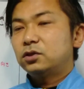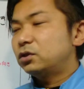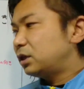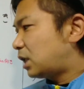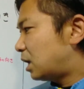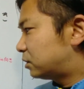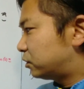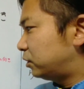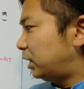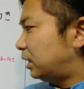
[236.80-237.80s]
続いて、
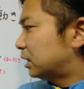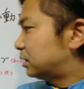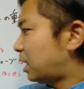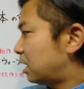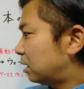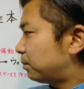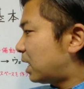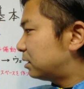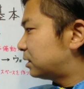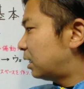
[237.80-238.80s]
スクリーンですね。
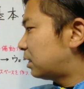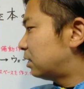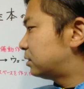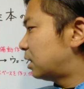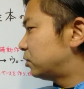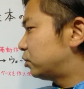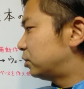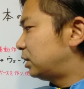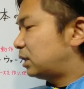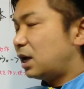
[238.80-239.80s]
マークされてる選
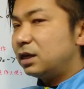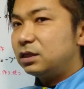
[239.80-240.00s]
手に